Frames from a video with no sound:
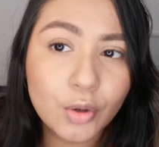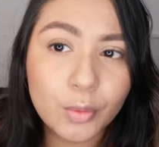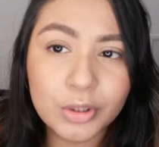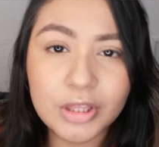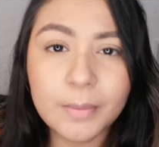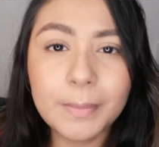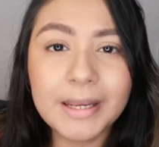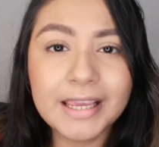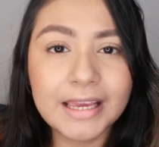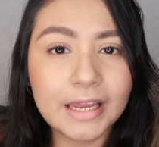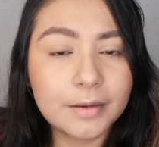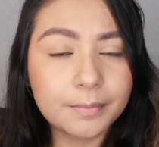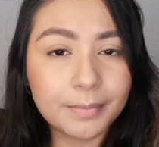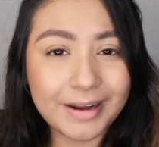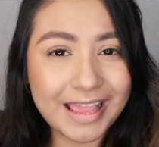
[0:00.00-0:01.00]
voy a
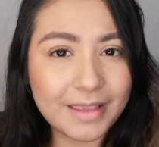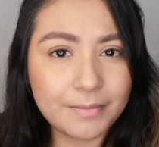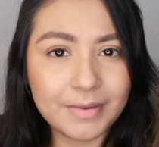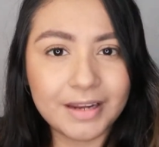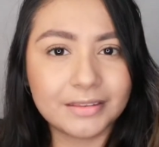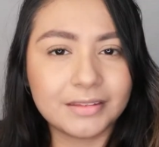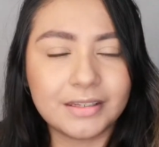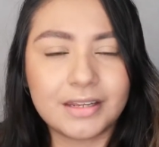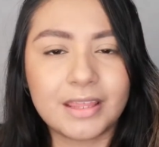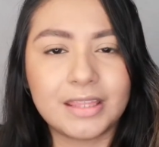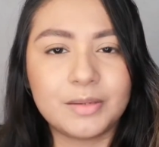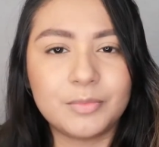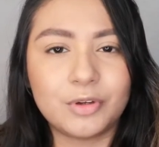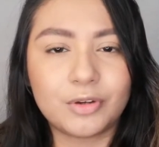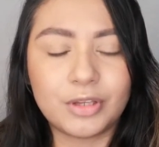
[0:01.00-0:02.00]
aplicar primer ni nada
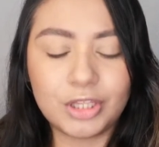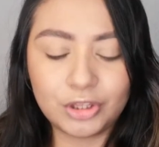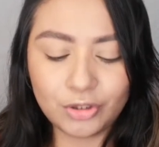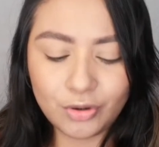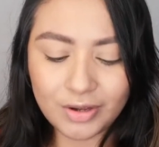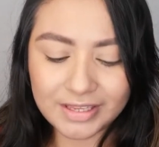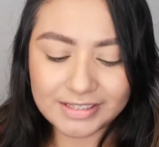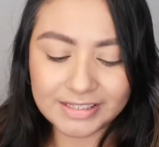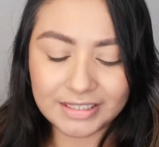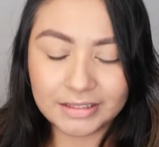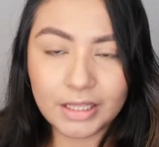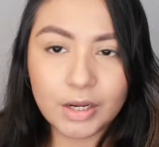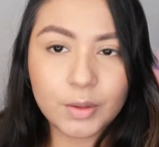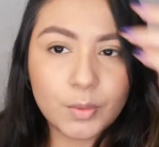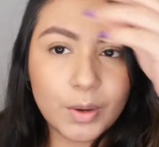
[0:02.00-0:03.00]
en mi ojito, así
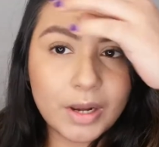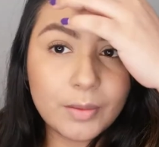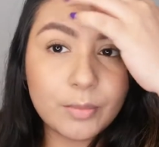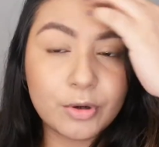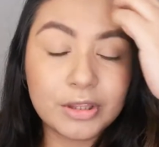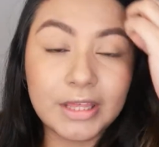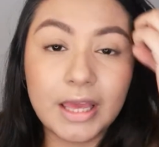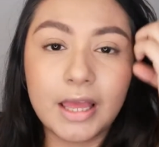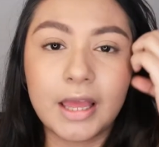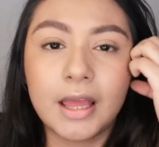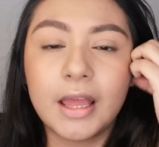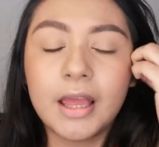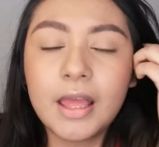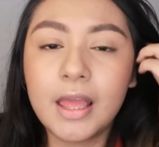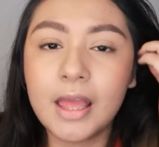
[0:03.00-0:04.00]
tal cual voy a
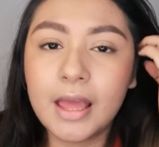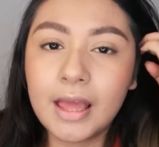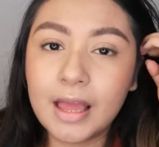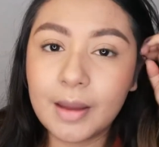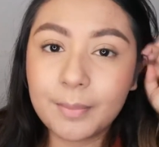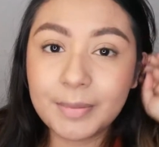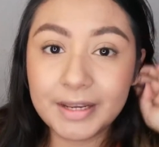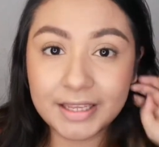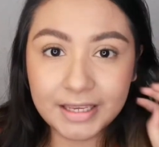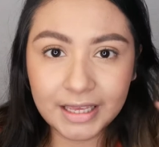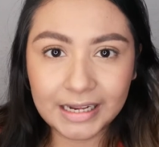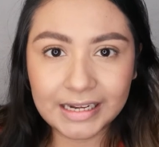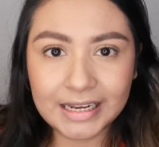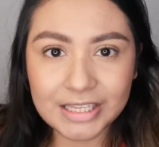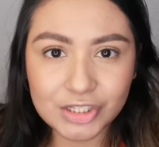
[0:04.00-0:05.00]

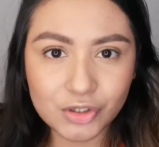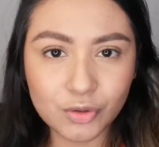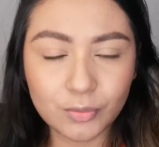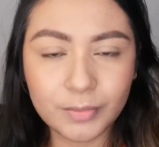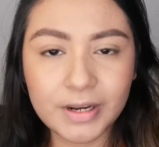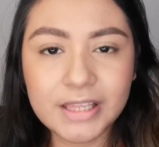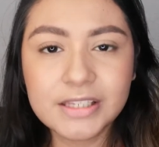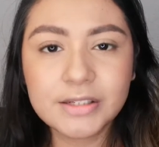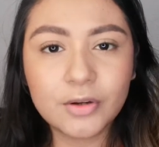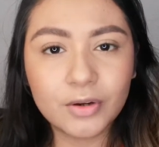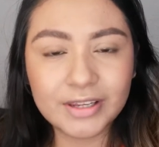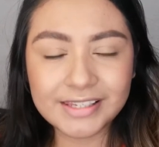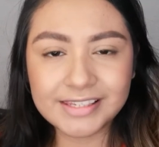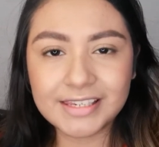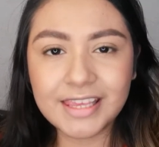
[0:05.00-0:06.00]
aplicar las sombras. Lo
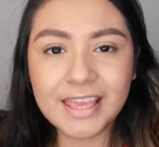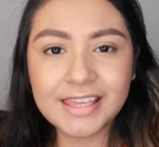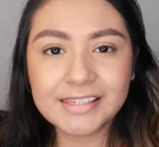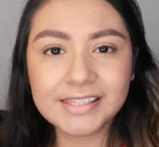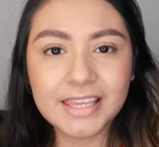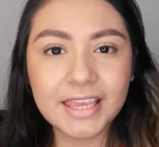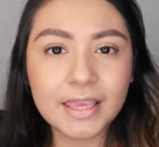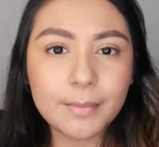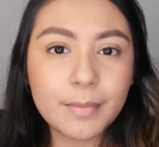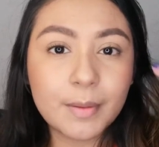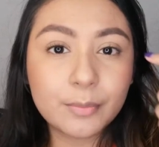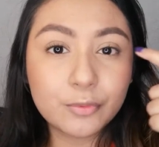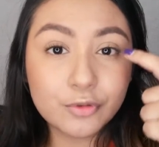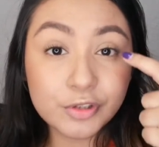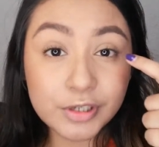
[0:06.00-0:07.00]
que sí es que me
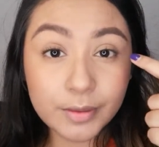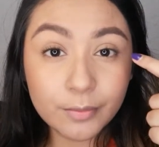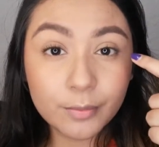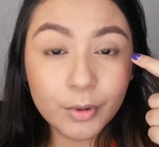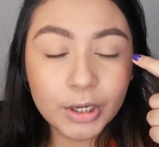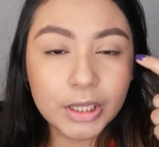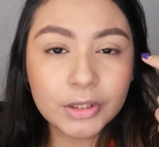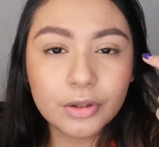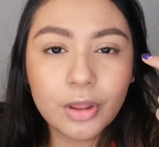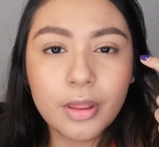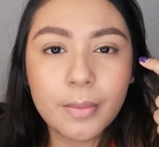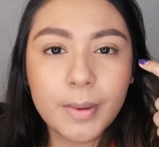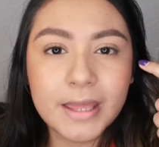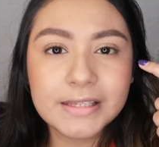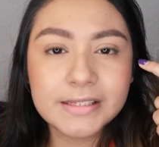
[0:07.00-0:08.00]
puse un poquito de
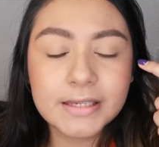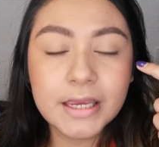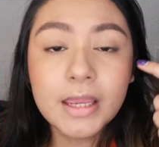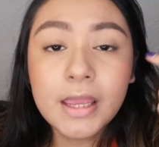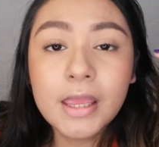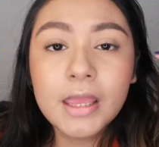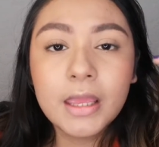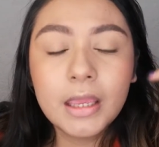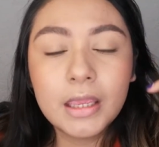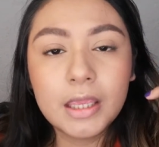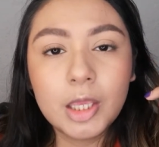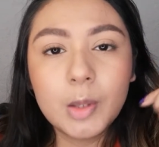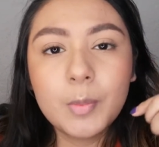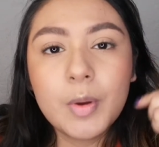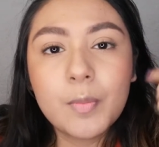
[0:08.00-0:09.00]
base
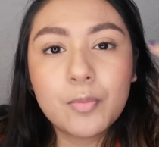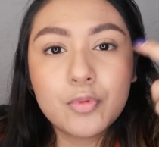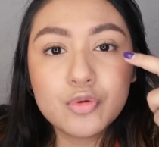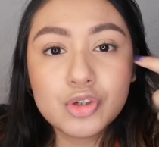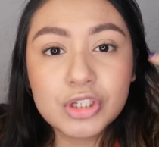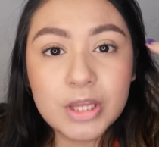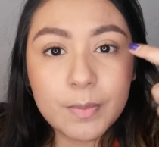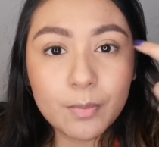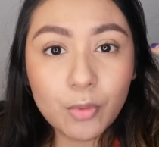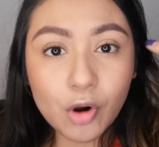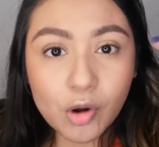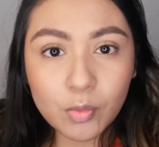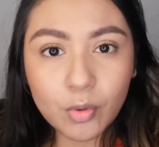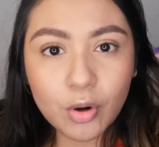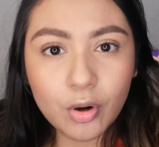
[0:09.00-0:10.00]
y me puse
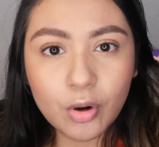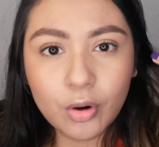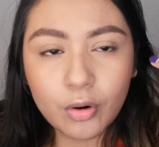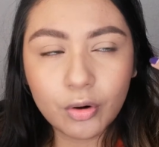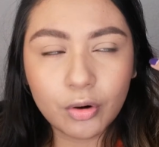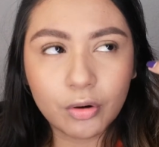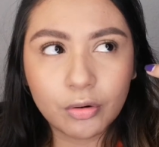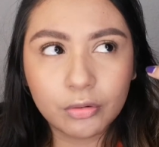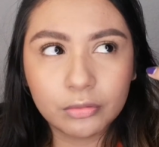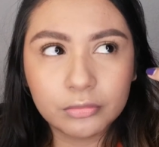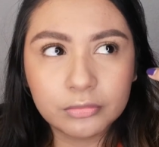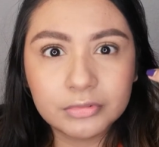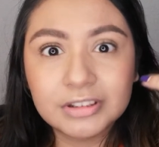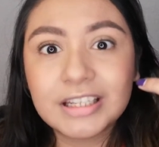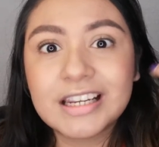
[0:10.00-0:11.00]
polvo
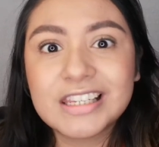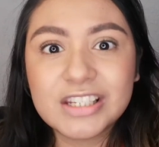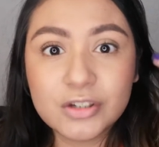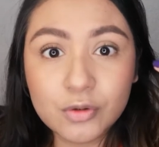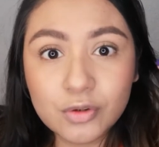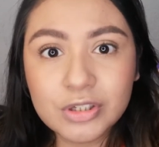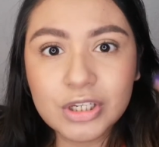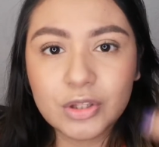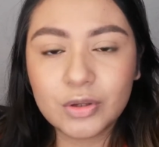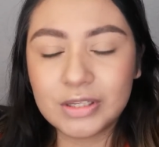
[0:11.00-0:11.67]
translúcido